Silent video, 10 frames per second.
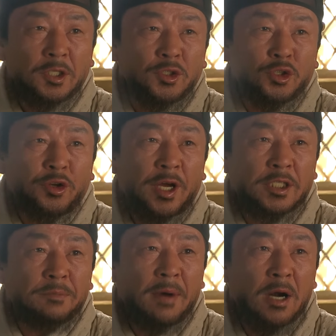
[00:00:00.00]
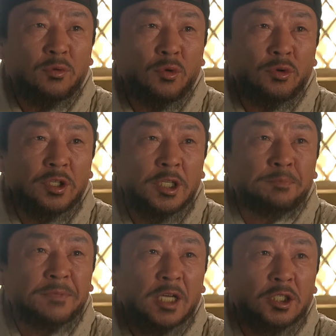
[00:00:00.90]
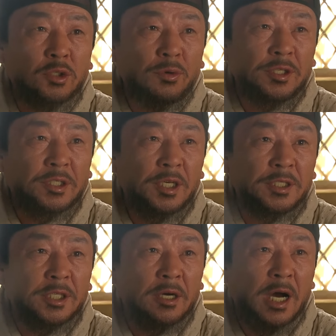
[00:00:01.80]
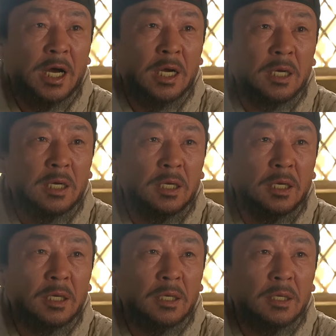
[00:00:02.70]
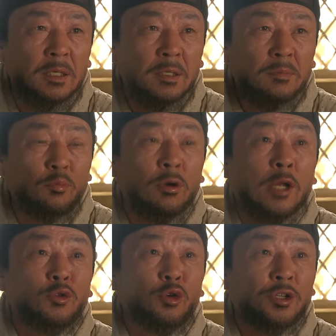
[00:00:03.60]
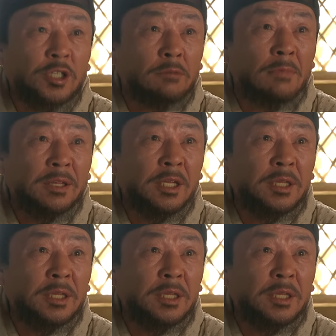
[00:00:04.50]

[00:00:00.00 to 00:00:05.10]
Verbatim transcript: 흰소리 하지 말고 입 닥치고 있어 인사가. 모남돌이 정